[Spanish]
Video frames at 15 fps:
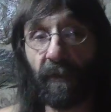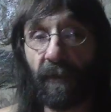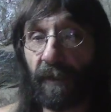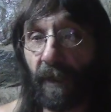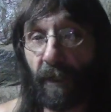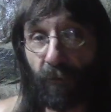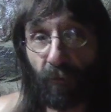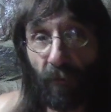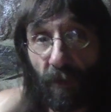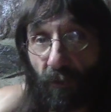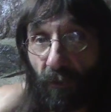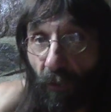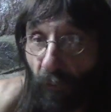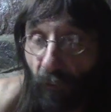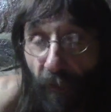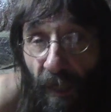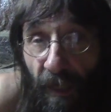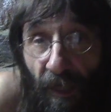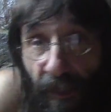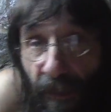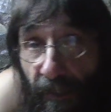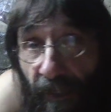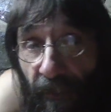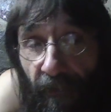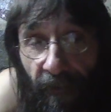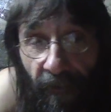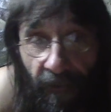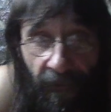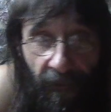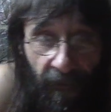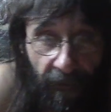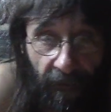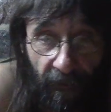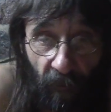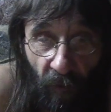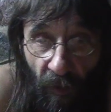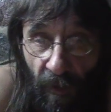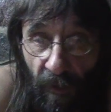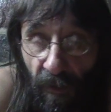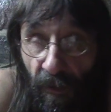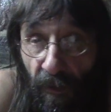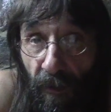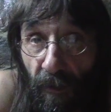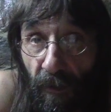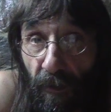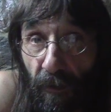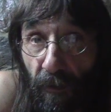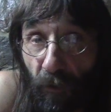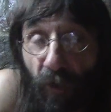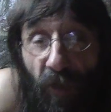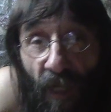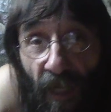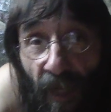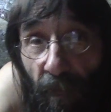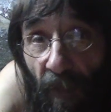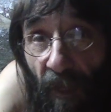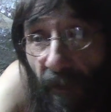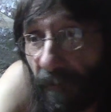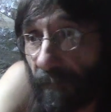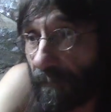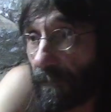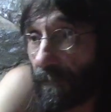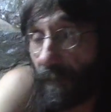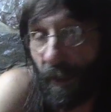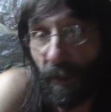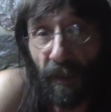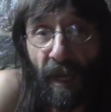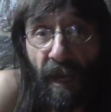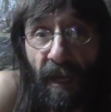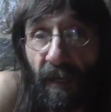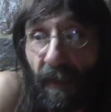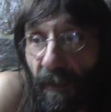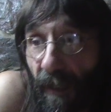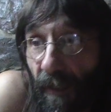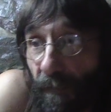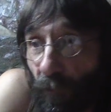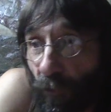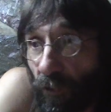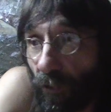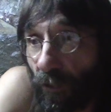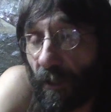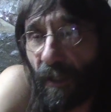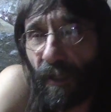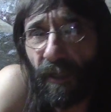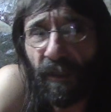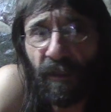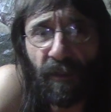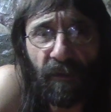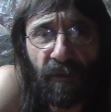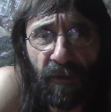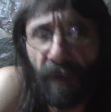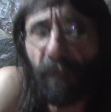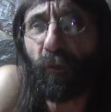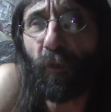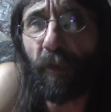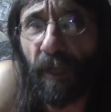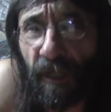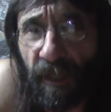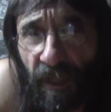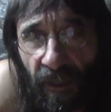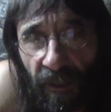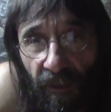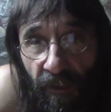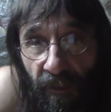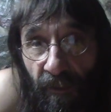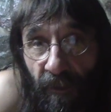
en el suelo con una cadena y no se escapa quizá hay muchos que si pudiesen